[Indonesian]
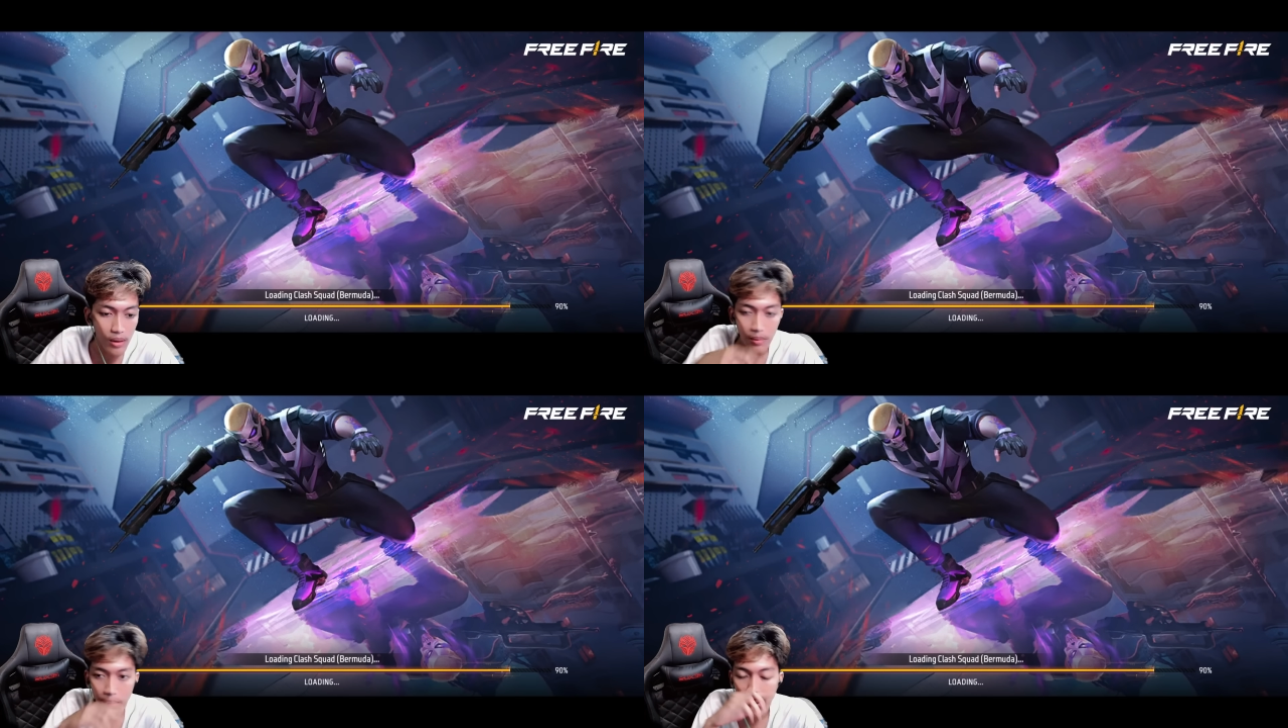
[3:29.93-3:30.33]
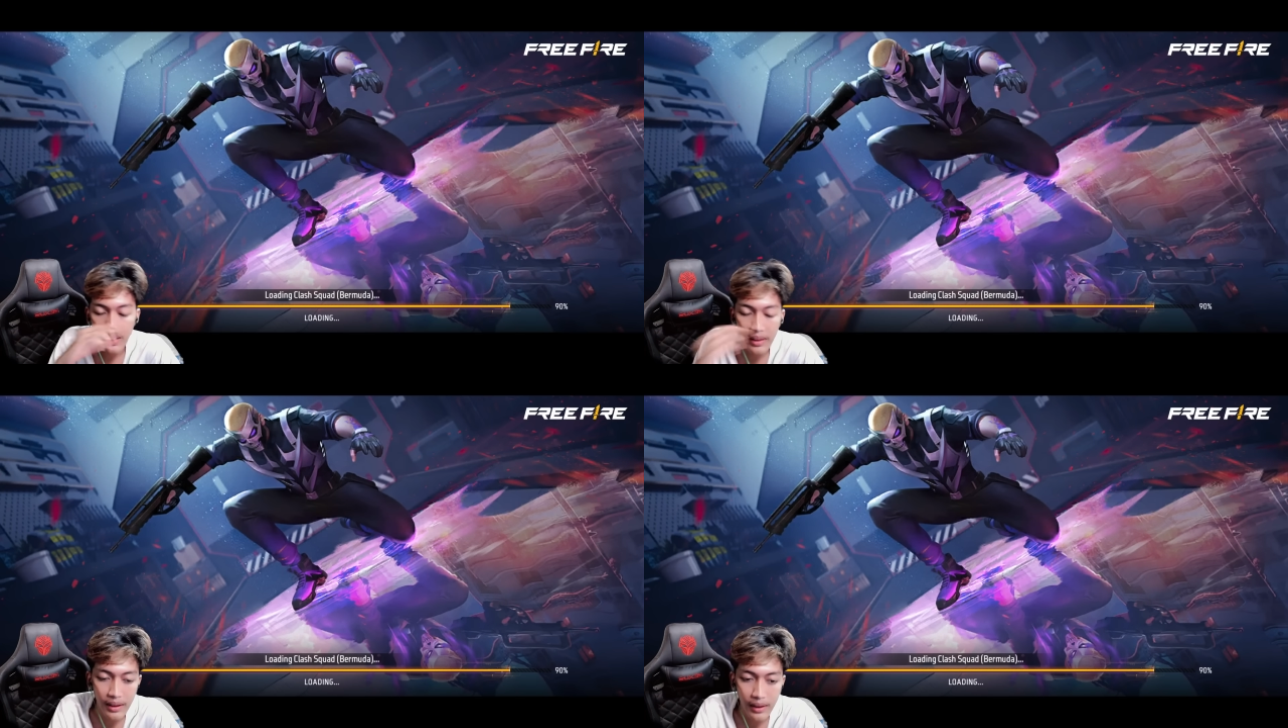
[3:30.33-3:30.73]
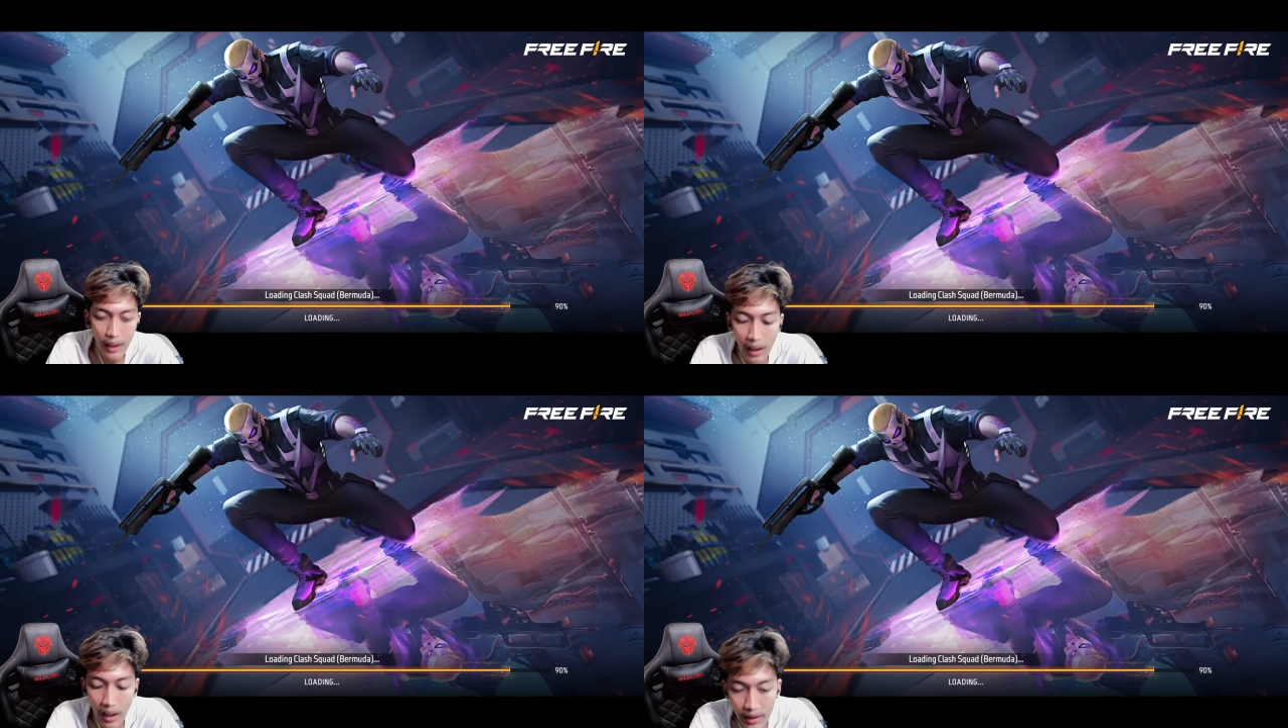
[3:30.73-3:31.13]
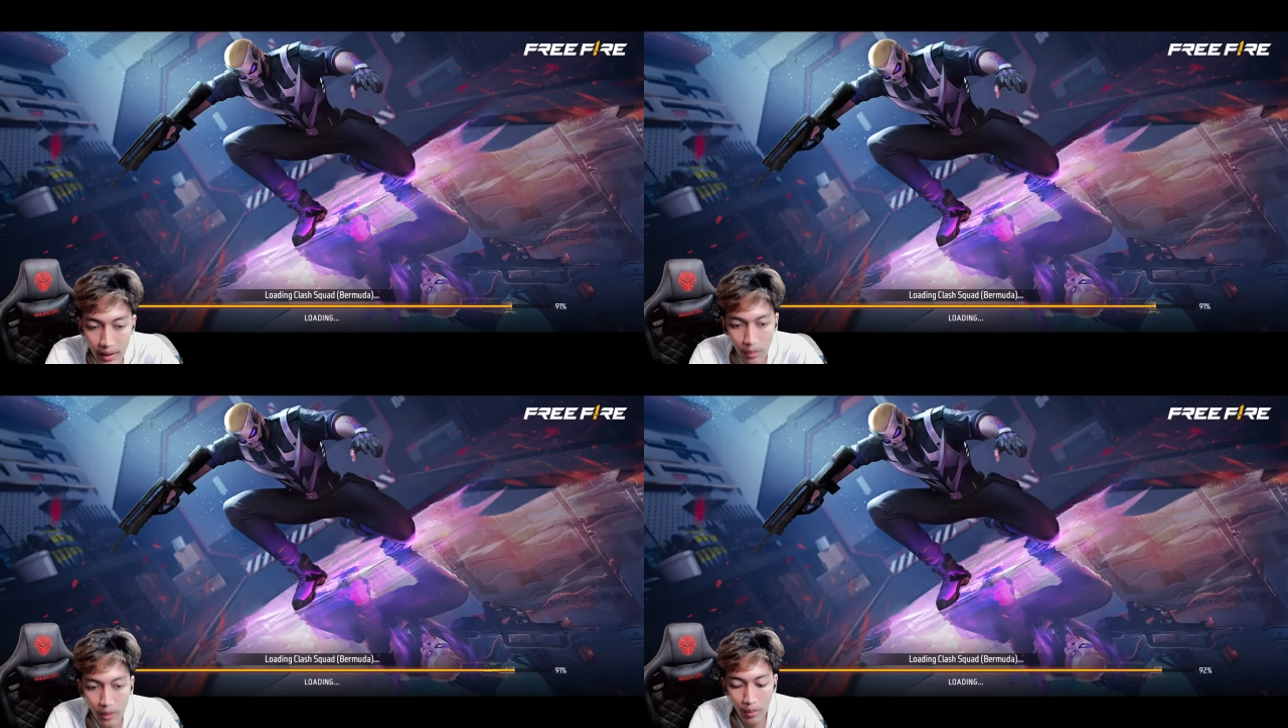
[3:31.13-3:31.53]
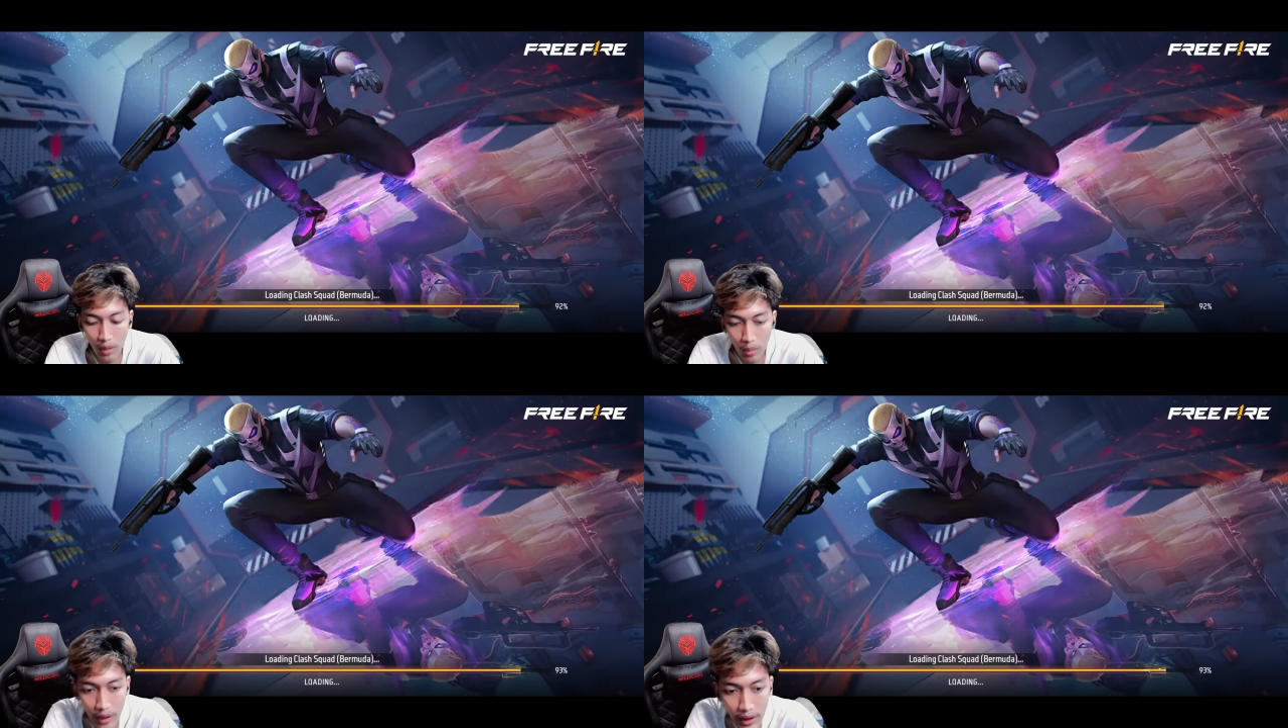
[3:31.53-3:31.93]
pan Astagfirullahaladzim
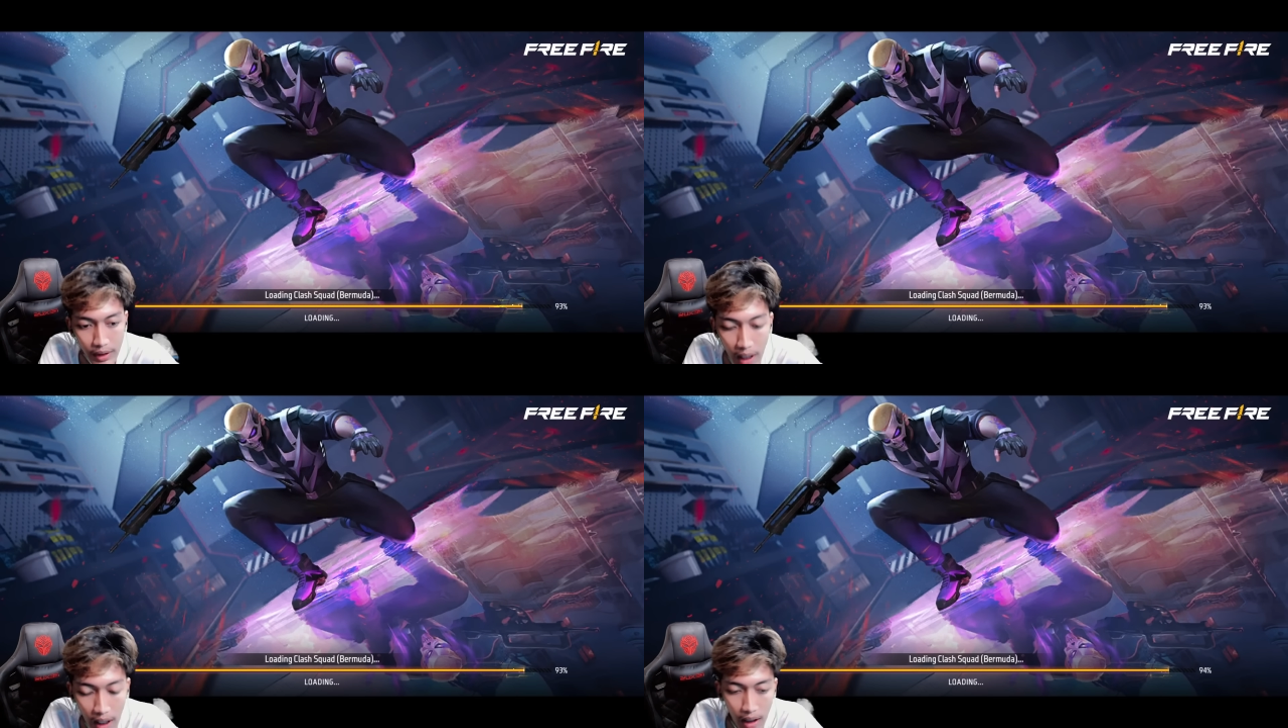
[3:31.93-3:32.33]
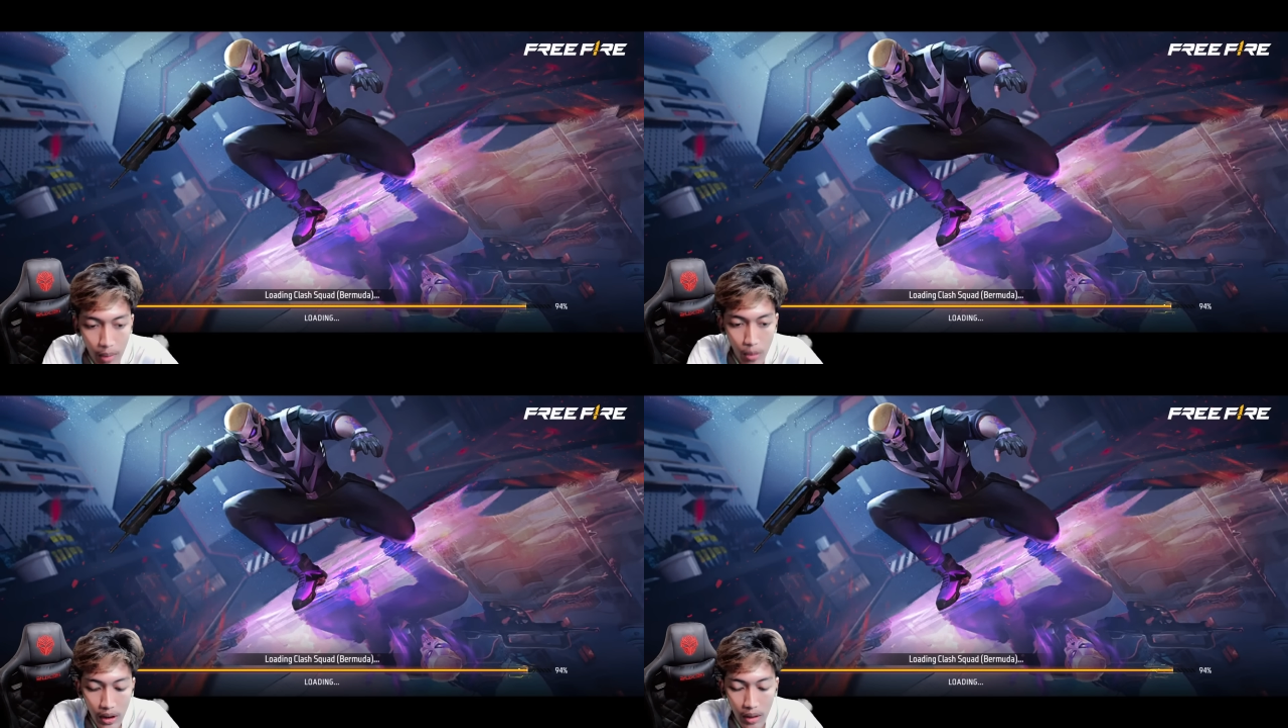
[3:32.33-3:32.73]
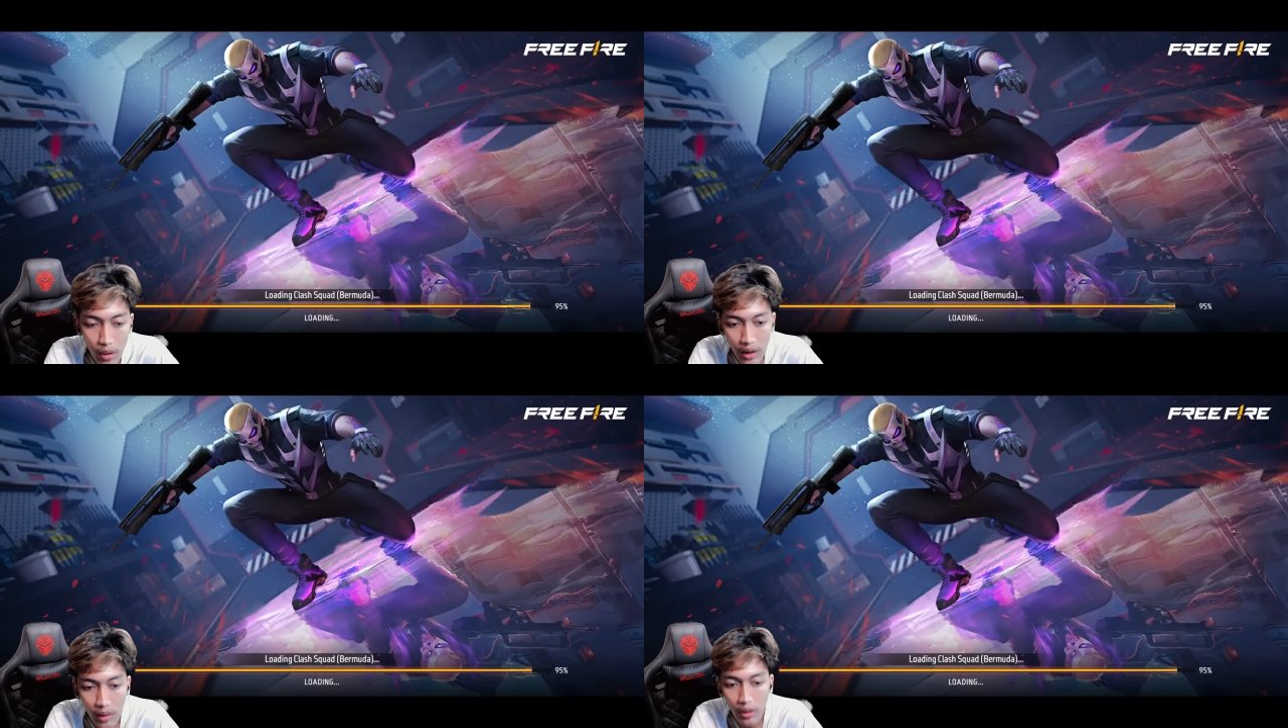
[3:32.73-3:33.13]
nggak boleh guys ya nggak boleh nggak boleh nggak boleh